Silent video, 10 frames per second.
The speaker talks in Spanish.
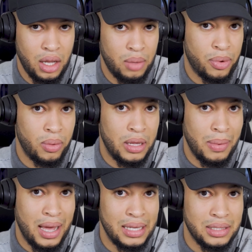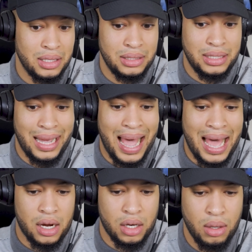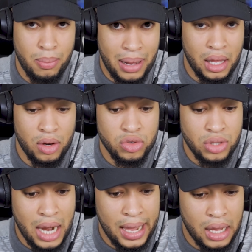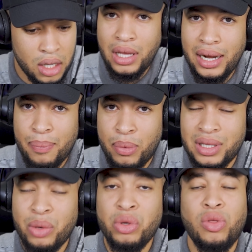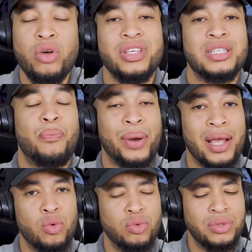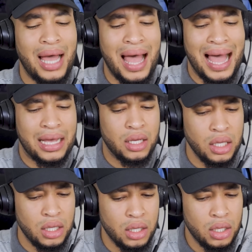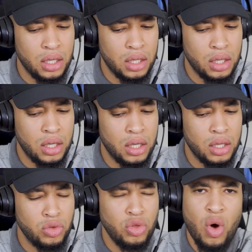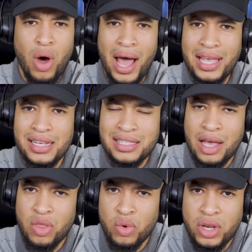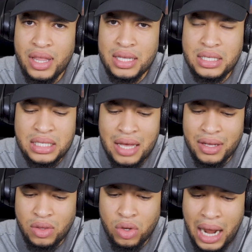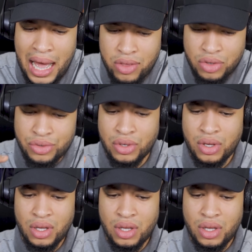El problema es llegar para que los traigan. Y el reportero entonces pregunta aquí, ¿No hay estadounidenses abandonados?